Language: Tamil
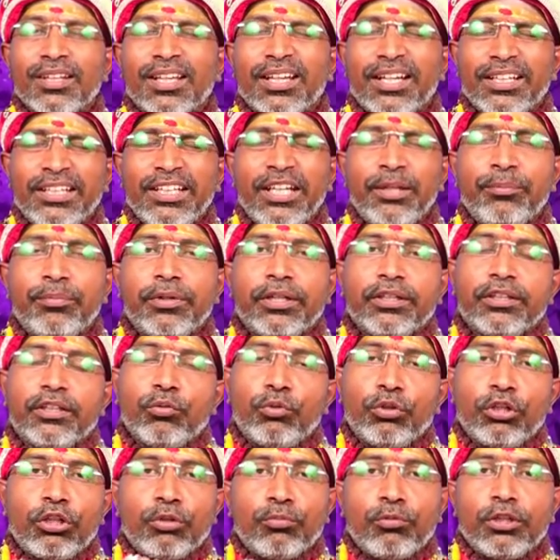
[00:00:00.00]
கண்டிப்பாக இந்த
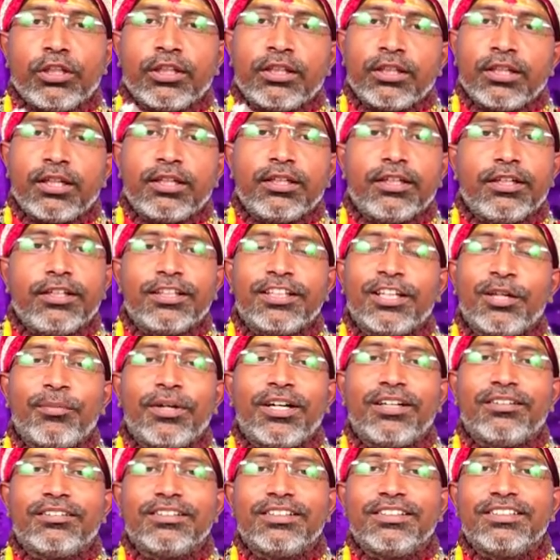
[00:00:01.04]
உறுதிமொழி இந்த ஆண்டு எடுக்கலாமா